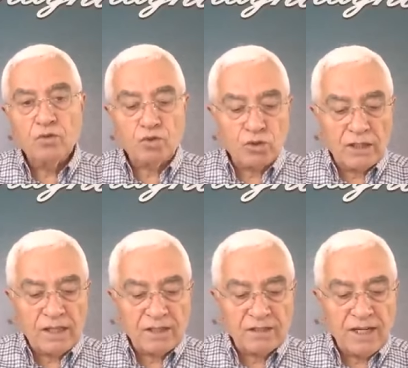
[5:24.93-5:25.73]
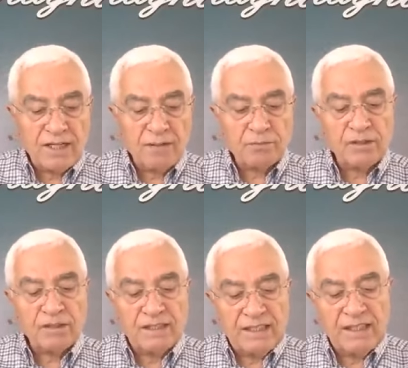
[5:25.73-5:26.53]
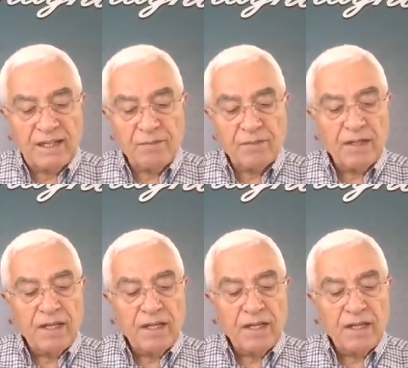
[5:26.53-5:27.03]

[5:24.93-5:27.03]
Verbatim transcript: şu kadar şey yaptı diye